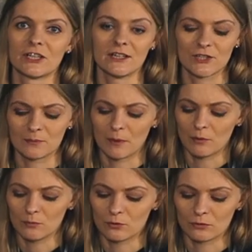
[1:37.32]
реальность,
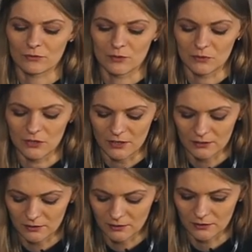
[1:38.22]
по-моему,
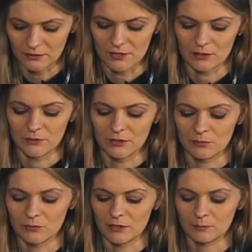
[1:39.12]
80-х, если мне не
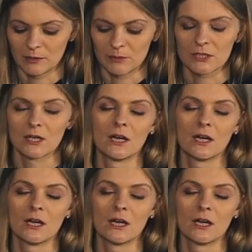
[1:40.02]
изменяет память.